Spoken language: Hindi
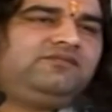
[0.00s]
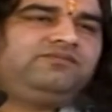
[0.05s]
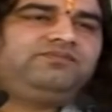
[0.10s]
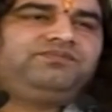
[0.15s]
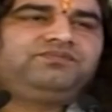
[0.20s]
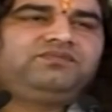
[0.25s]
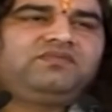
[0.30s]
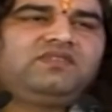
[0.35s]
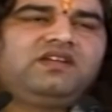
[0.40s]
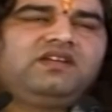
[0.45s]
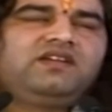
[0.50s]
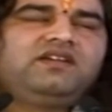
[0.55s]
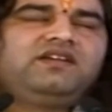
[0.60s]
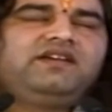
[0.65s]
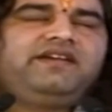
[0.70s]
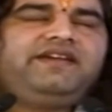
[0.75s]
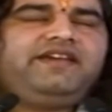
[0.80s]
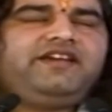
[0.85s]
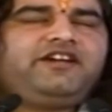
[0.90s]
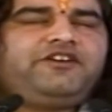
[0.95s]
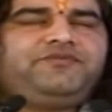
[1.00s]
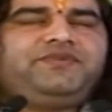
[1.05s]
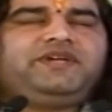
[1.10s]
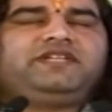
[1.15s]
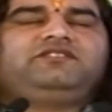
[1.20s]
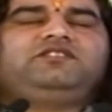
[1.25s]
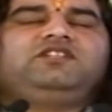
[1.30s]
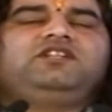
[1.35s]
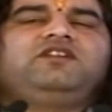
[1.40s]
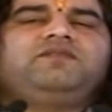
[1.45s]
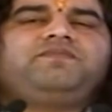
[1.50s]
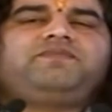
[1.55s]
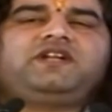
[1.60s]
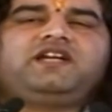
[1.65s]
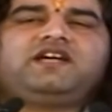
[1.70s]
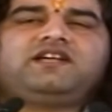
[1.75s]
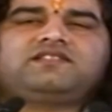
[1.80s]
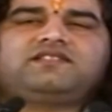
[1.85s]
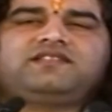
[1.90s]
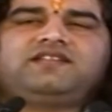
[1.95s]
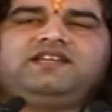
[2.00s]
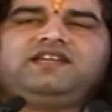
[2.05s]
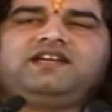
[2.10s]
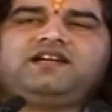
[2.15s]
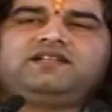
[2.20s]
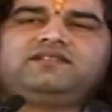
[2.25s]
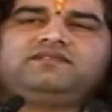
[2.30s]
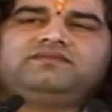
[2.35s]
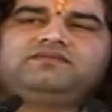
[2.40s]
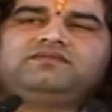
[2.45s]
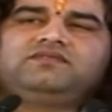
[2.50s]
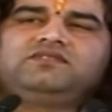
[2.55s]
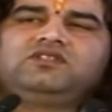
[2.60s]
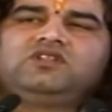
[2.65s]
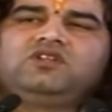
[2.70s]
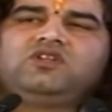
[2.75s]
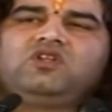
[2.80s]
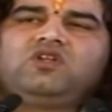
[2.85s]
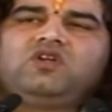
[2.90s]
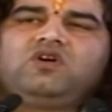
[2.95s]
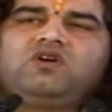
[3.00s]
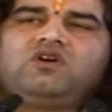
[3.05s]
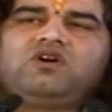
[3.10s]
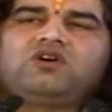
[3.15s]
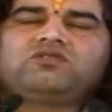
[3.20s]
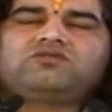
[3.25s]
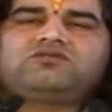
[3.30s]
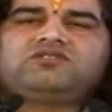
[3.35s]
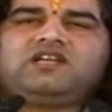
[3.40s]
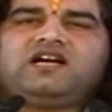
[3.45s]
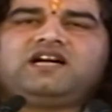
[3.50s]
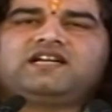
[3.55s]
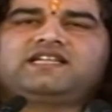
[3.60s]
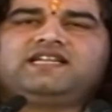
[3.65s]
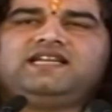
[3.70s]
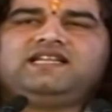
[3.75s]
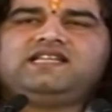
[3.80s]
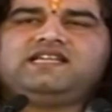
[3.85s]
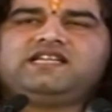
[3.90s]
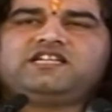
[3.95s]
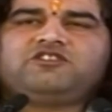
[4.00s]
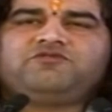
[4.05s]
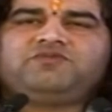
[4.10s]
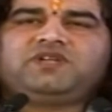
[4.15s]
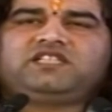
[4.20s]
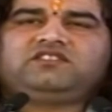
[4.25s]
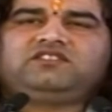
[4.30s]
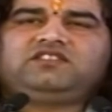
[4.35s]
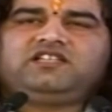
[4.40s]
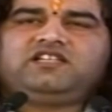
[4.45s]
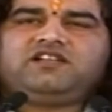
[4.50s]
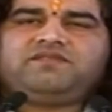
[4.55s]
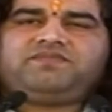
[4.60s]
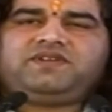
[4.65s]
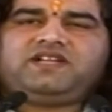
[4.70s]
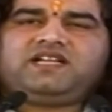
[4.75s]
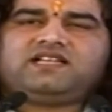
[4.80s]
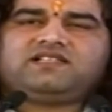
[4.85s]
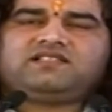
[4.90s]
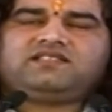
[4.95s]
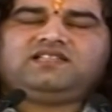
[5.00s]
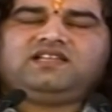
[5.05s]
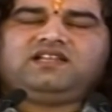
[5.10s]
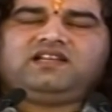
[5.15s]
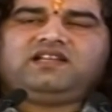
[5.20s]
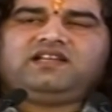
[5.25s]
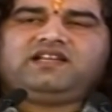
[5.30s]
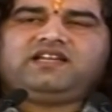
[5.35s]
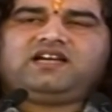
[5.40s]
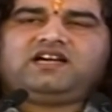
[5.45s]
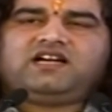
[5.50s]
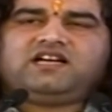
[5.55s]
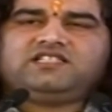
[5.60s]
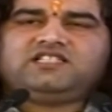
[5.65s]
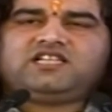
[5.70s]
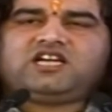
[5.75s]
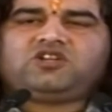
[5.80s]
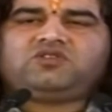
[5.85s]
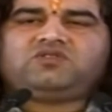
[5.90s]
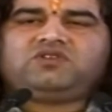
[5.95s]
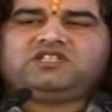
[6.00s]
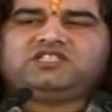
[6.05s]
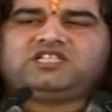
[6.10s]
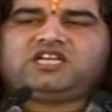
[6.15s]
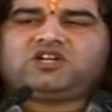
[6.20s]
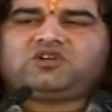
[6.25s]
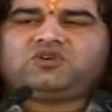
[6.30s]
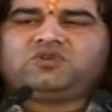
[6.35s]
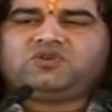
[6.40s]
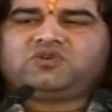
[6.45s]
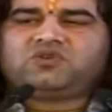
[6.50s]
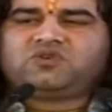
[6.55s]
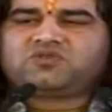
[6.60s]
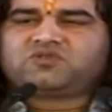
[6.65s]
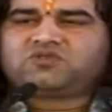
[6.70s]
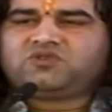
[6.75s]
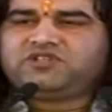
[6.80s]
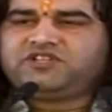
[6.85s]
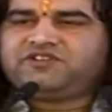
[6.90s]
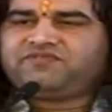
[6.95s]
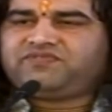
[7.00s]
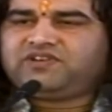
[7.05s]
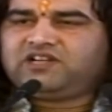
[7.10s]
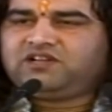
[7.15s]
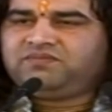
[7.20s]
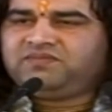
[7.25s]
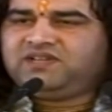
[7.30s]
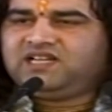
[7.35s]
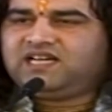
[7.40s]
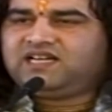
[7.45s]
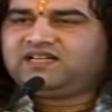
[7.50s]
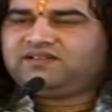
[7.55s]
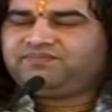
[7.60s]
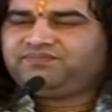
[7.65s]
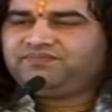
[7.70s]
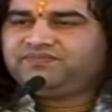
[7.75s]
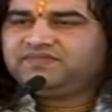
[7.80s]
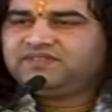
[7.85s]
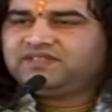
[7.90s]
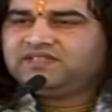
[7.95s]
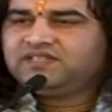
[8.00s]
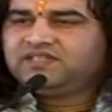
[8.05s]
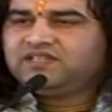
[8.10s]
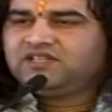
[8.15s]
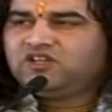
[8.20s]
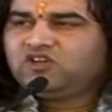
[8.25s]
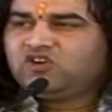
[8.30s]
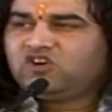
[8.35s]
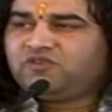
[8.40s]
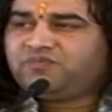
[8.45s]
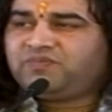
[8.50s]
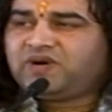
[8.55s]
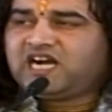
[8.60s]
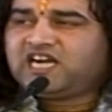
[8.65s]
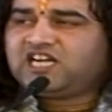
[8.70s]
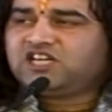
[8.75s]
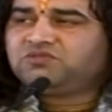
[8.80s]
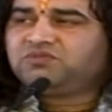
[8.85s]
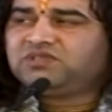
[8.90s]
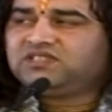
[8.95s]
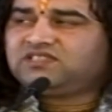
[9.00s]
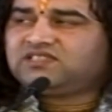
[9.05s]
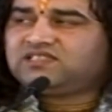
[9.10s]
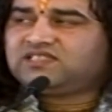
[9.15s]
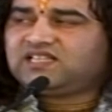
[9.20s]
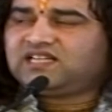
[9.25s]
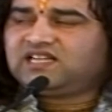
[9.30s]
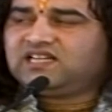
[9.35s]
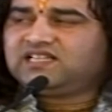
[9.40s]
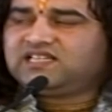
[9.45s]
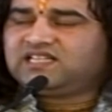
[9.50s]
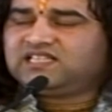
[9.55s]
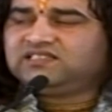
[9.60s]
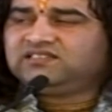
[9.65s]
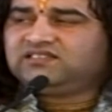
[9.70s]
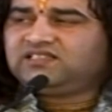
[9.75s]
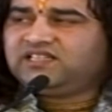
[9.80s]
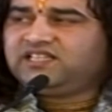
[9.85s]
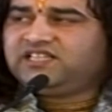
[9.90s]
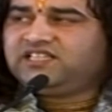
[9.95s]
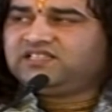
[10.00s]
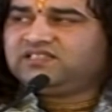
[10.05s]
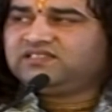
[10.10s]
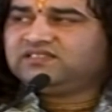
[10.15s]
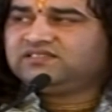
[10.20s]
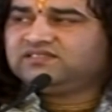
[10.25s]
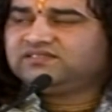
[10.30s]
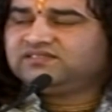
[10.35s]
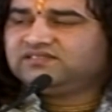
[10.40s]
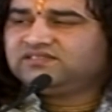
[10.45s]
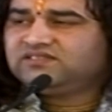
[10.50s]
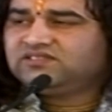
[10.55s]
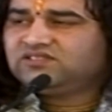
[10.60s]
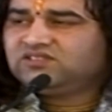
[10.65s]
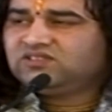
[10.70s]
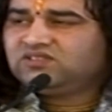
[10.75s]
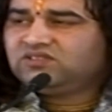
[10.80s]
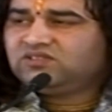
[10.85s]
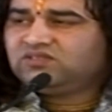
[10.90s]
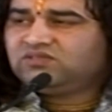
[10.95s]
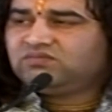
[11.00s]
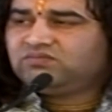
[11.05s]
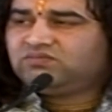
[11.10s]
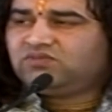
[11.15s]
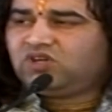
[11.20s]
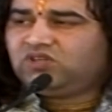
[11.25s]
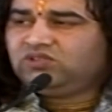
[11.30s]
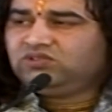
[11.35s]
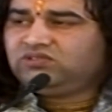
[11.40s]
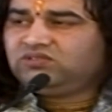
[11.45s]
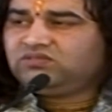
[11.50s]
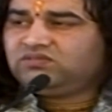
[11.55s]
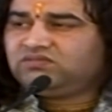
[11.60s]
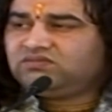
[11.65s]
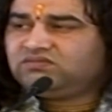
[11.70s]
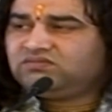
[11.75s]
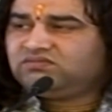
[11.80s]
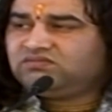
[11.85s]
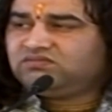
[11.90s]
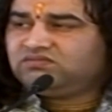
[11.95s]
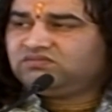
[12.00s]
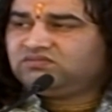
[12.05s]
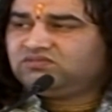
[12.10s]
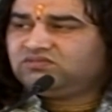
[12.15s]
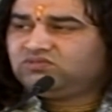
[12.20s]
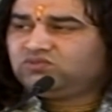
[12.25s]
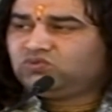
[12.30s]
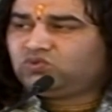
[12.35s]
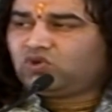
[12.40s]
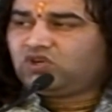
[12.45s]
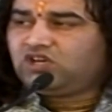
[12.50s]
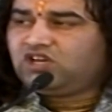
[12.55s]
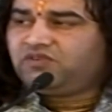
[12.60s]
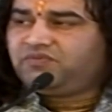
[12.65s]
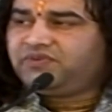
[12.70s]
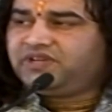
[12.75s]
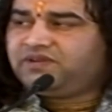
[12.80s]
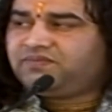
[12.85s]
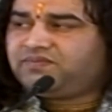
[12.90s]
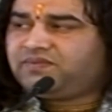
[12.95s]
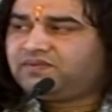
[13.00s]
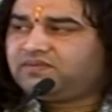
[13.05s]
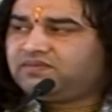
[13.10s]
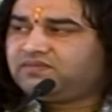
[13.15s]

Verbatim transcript: है एक व्यक्ति ने प्रयास किया और उस अकेले एक व्यक्ति के प्रयास से यहाँ हजारों हजार लोगों को ये फल मिला और भागवत सरल ग्रंथ नहीं बहुत दुर्लभ है